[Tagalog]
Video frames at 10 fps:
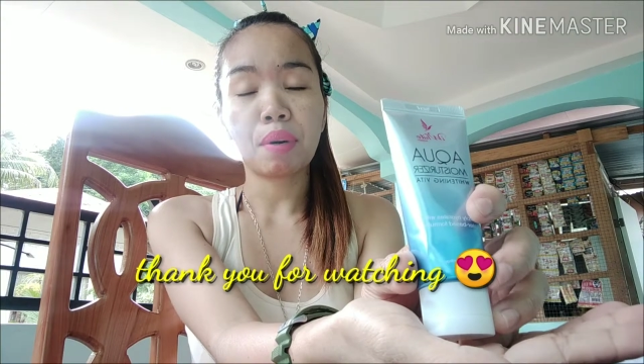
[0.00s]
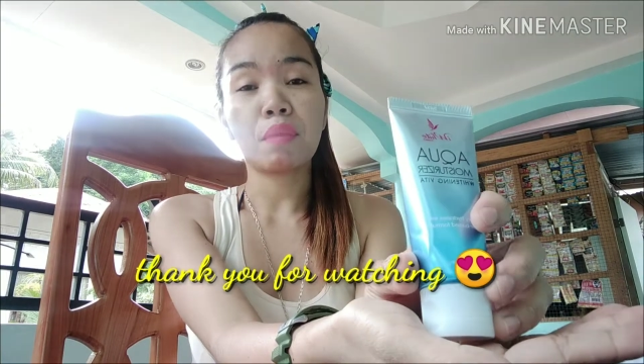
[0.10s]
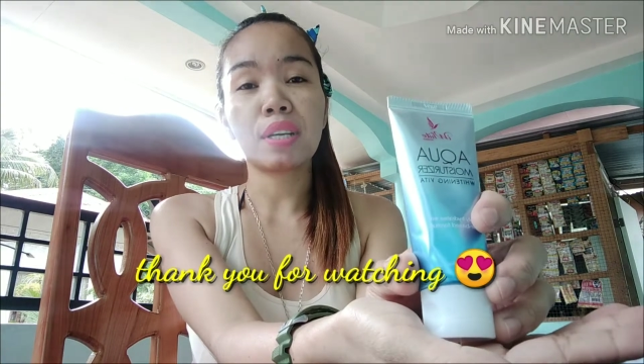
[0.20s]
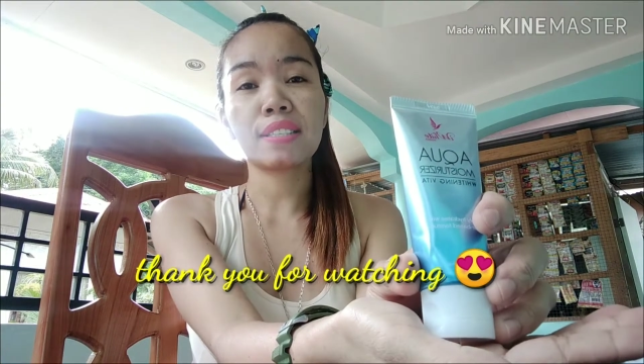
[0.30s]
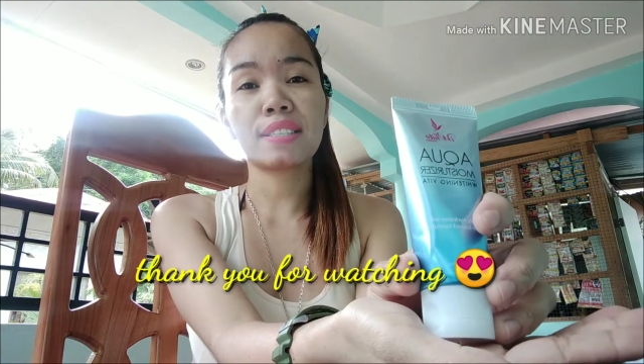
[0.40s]
para
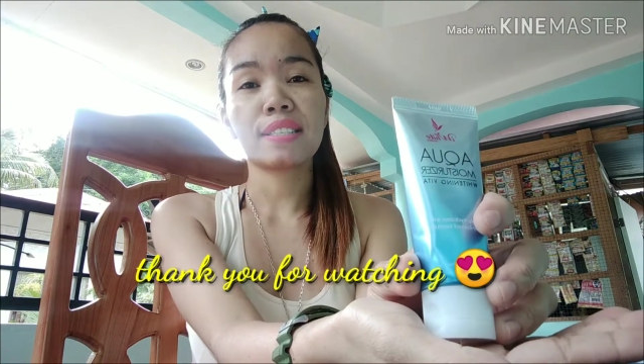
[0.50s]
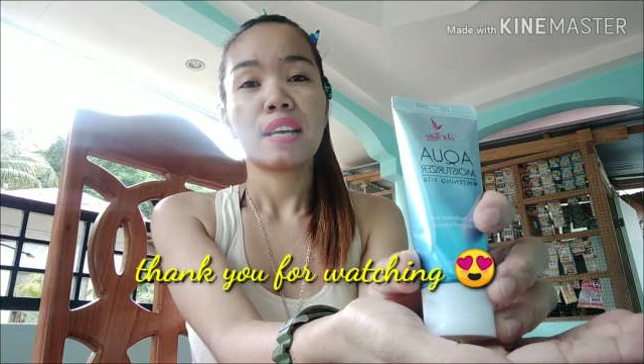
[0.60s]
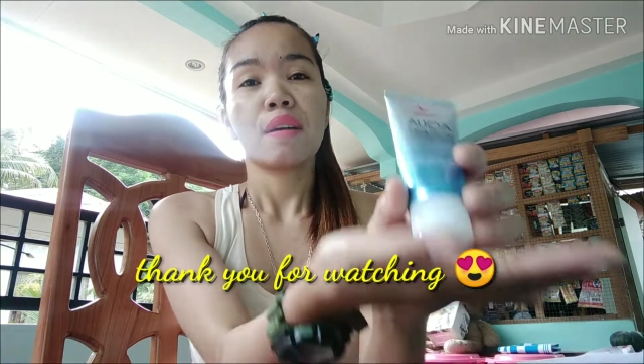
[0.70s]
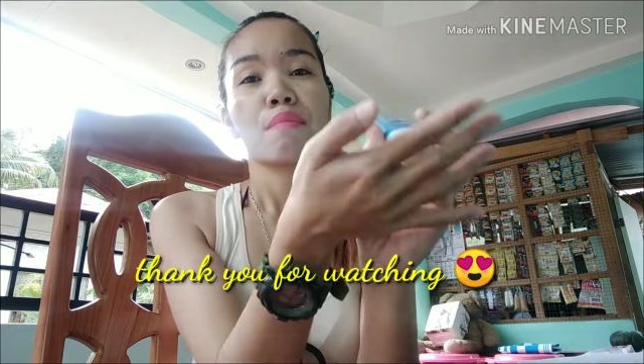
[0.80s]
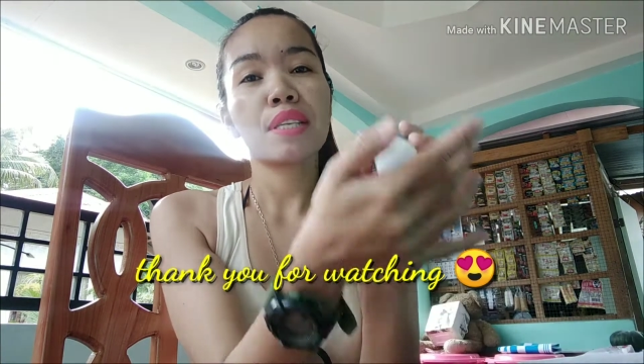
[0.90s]
mas,
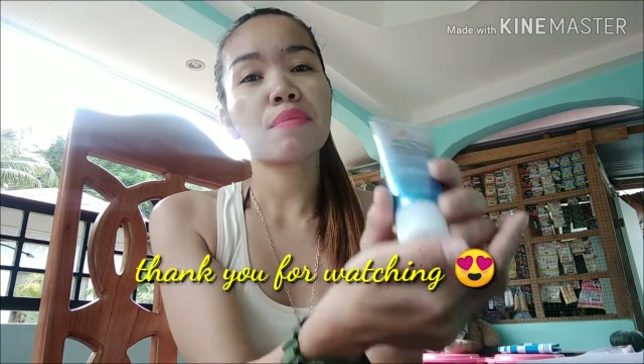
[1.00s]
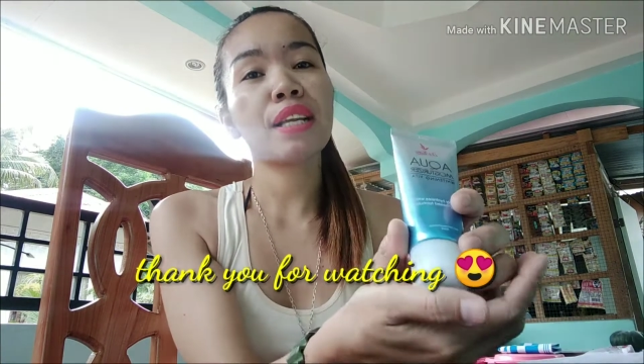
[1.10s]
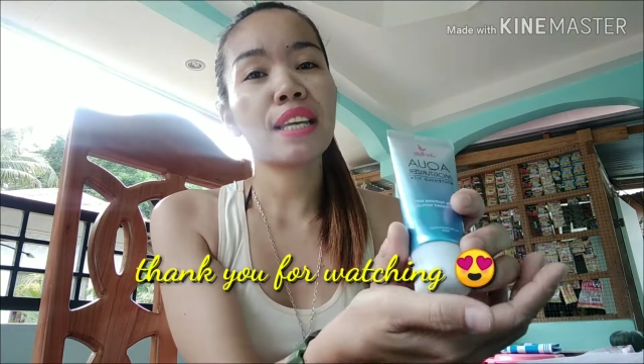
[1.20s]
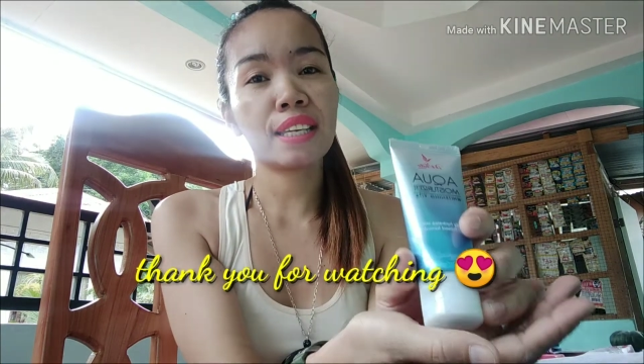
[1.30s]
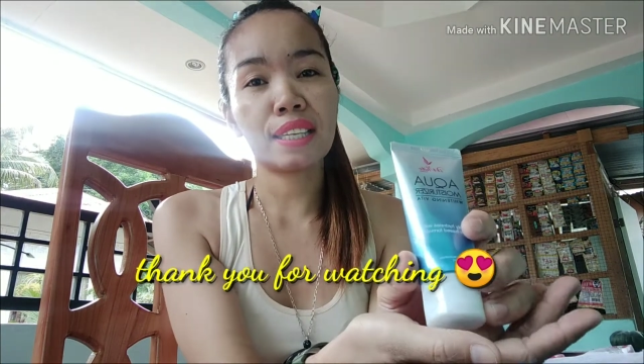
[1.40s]
mas
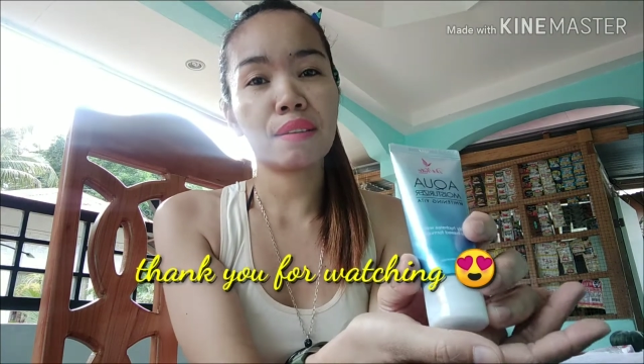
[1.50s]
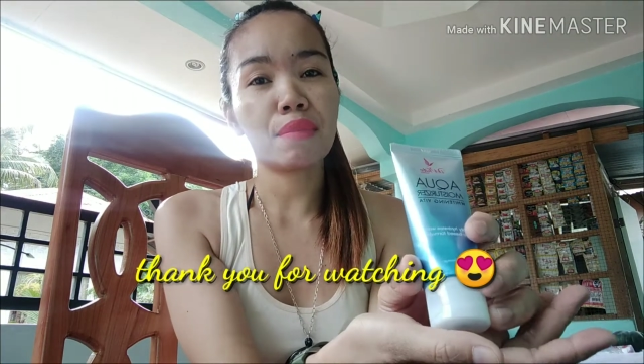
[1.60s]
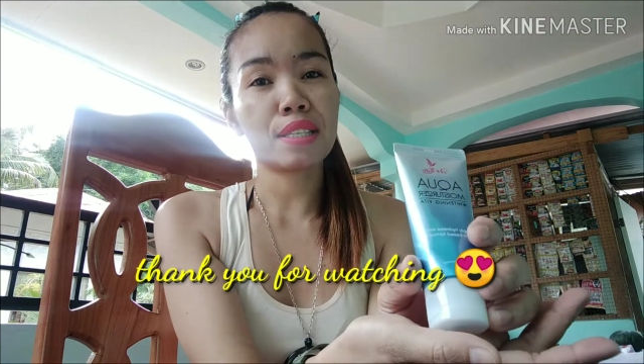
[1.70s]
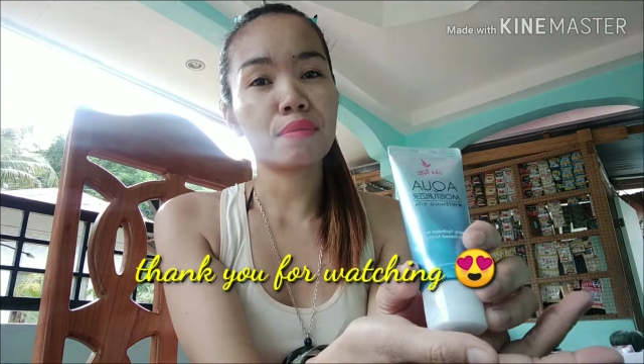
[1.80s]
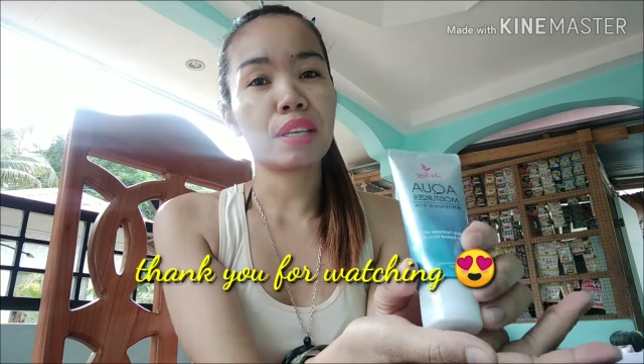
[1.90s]
malaki,
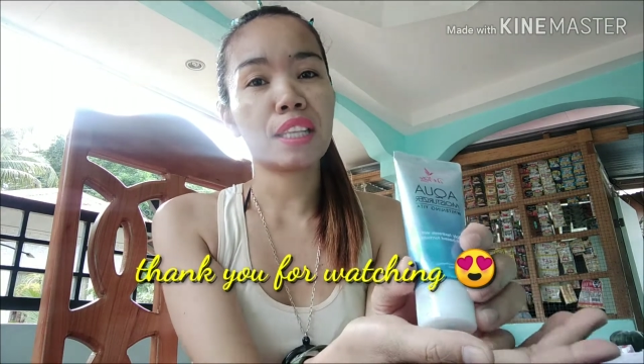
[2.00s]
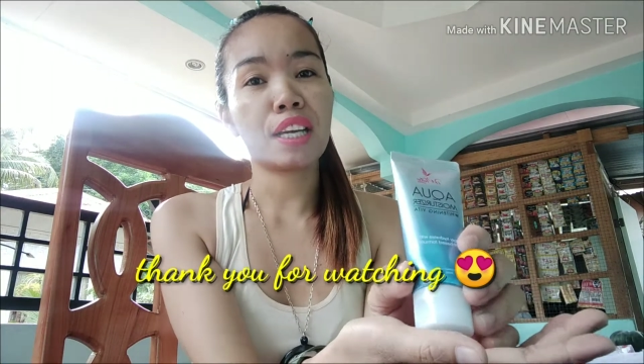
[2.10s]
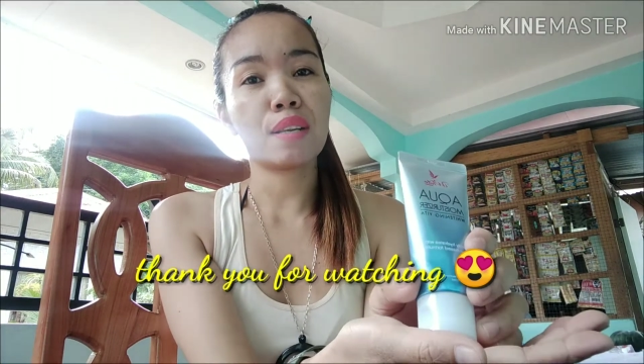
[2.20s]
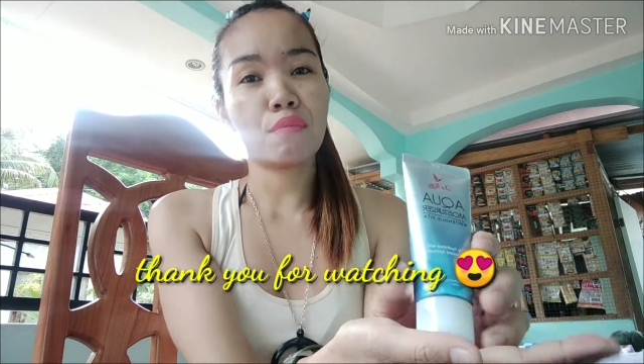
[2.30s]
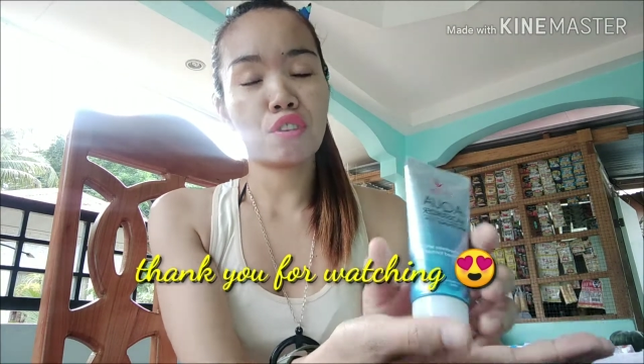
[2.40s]
mas
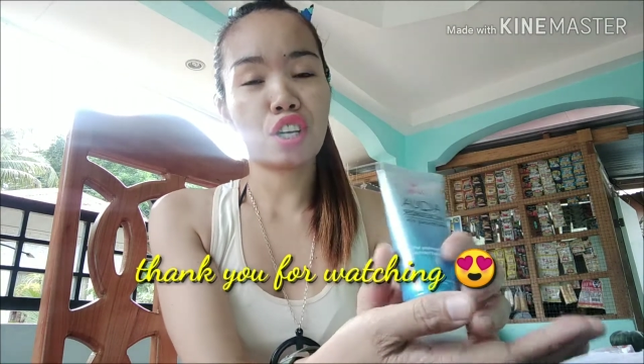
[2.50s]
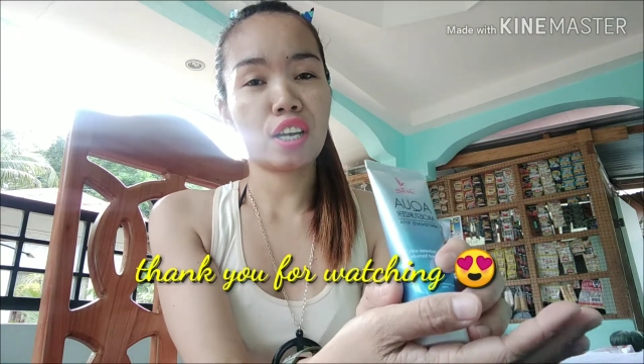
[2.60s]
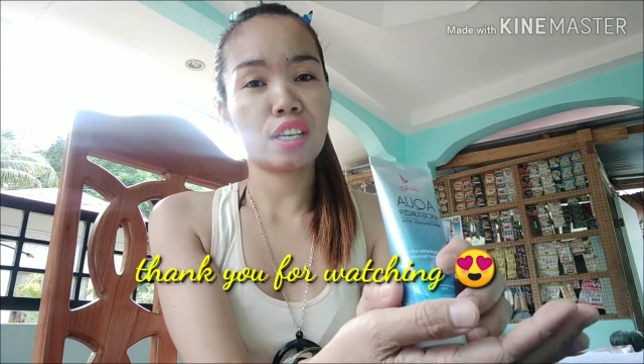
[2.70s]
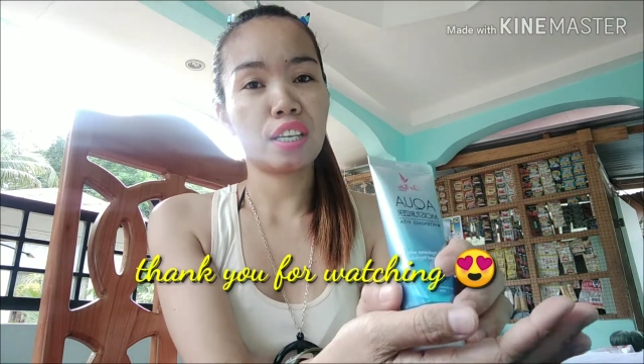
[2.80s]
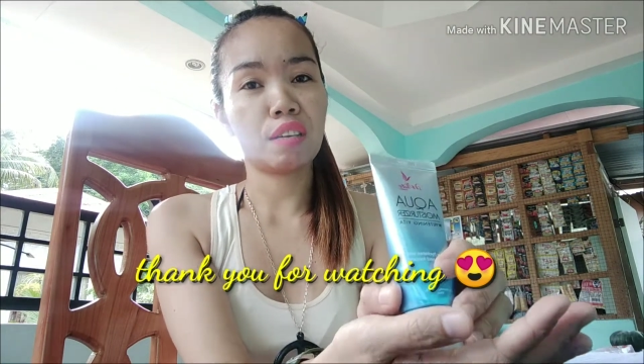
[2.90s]
matagal mo
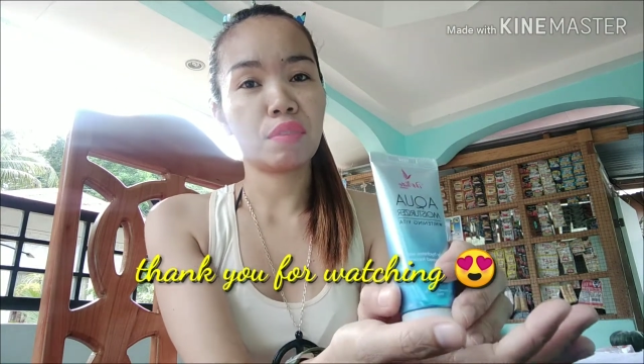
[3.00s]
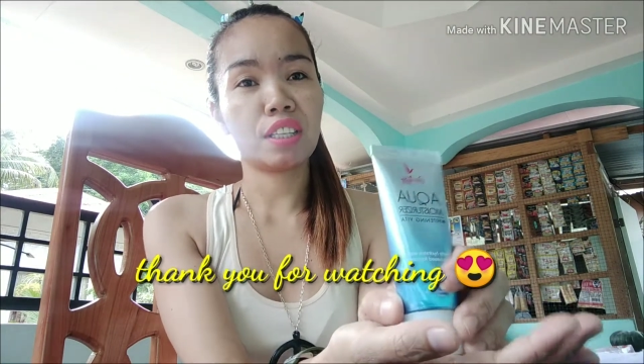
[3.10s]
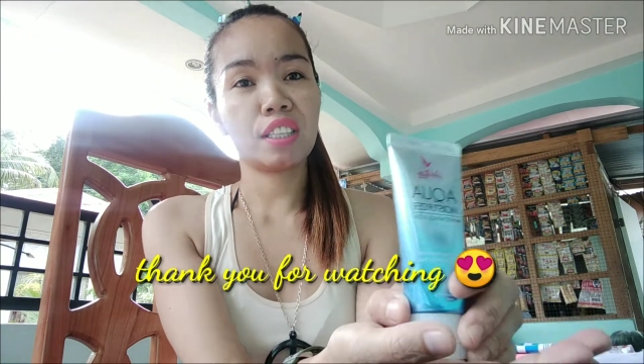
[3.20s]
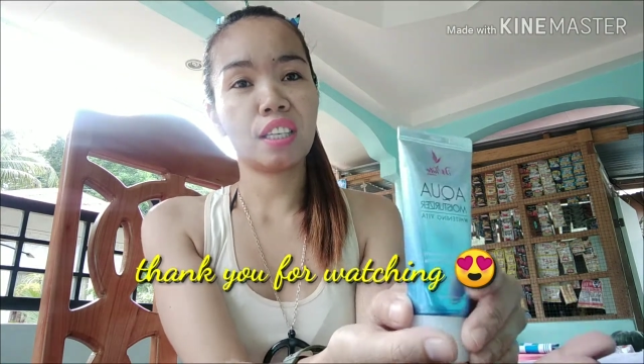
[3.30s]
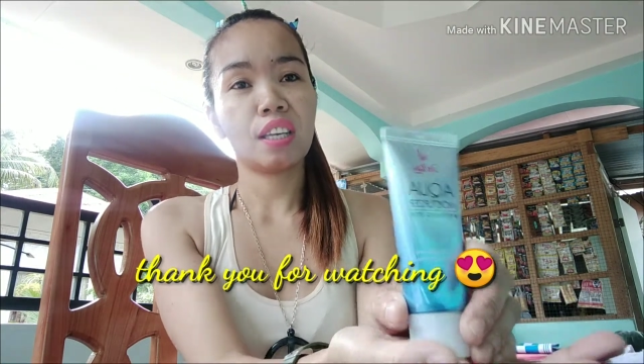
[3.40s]
siyang
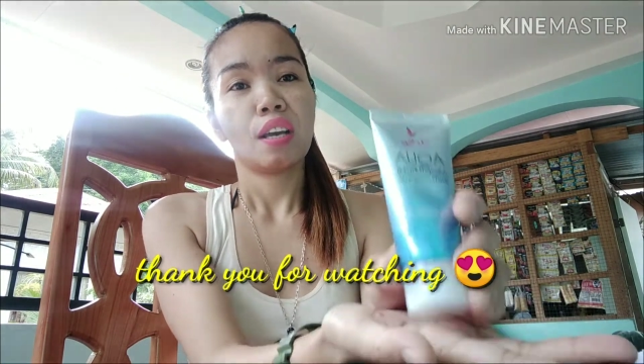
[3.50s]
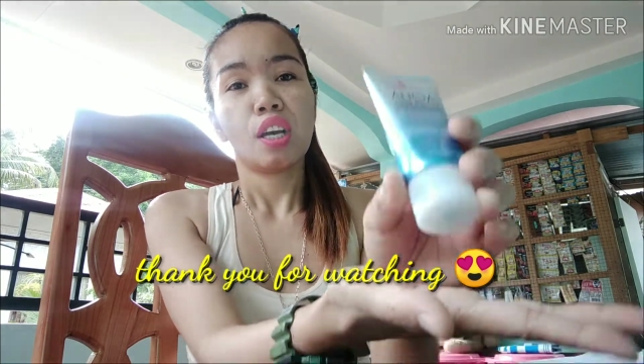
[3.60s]
gagamitin.